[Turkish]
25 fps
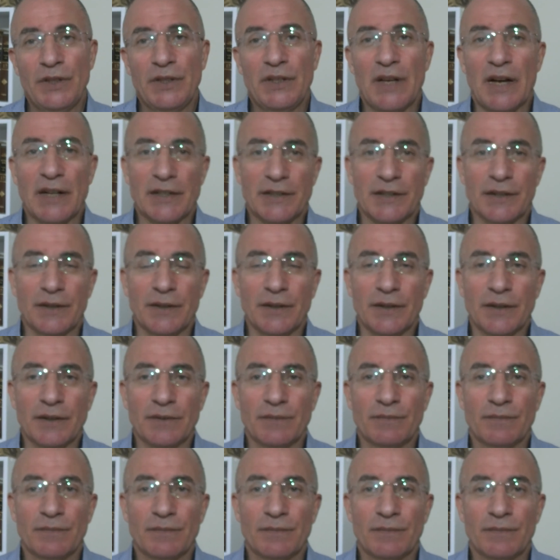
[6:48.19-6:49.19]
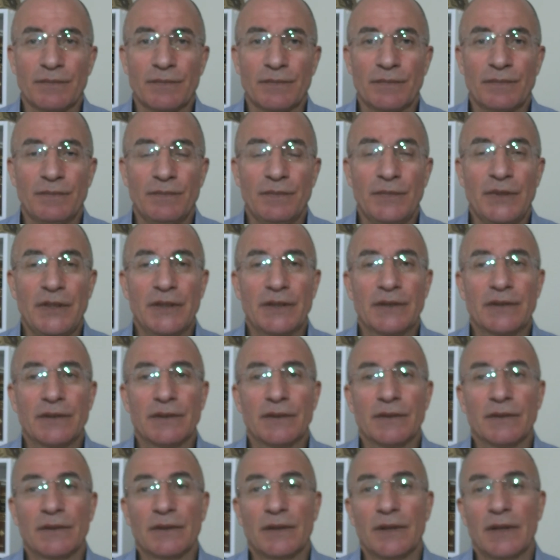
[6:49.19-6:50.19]
yaşlının,
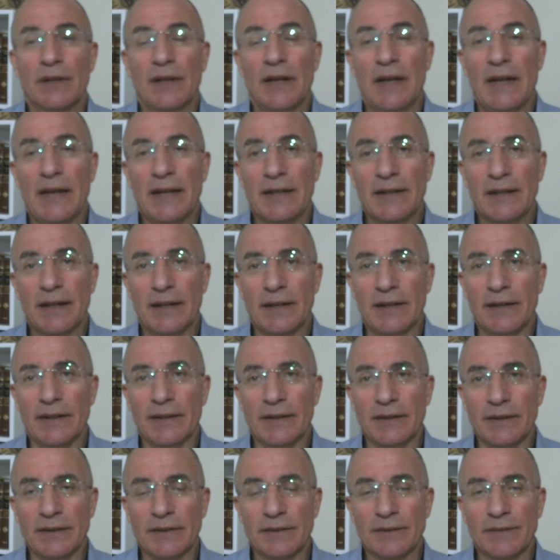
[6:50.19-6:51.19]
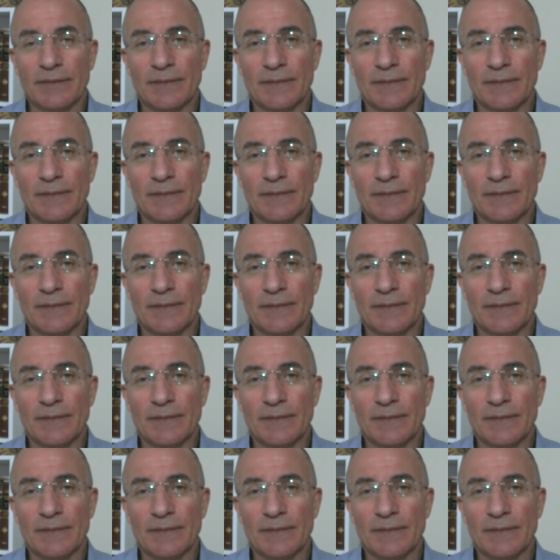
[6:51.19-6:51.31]
bir engellinin,